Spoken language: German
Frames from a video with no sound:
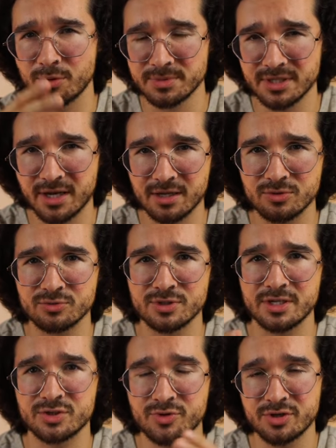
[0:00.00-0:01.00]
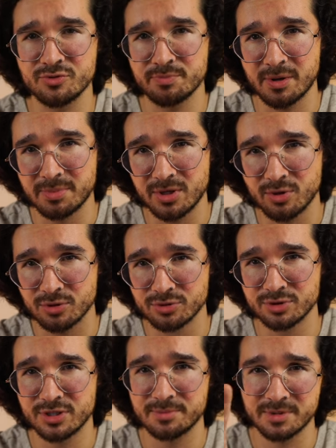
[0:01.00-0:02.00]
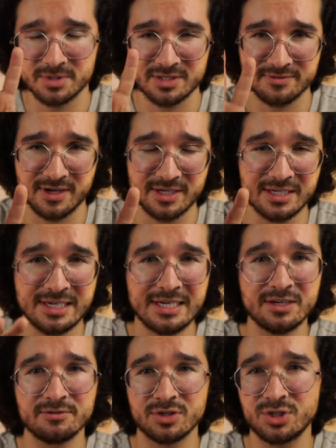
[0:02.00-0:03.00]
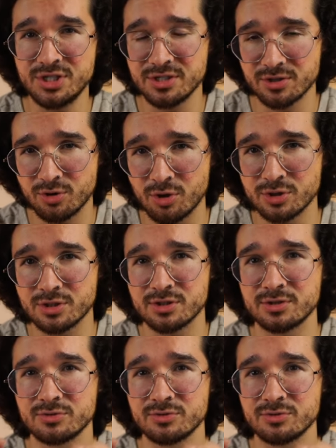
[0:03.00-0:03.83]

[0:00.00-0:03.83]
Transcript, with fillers: Comdirect und ein Trade Republic Konto. Ich habe nämlich zwei verschiedene Konten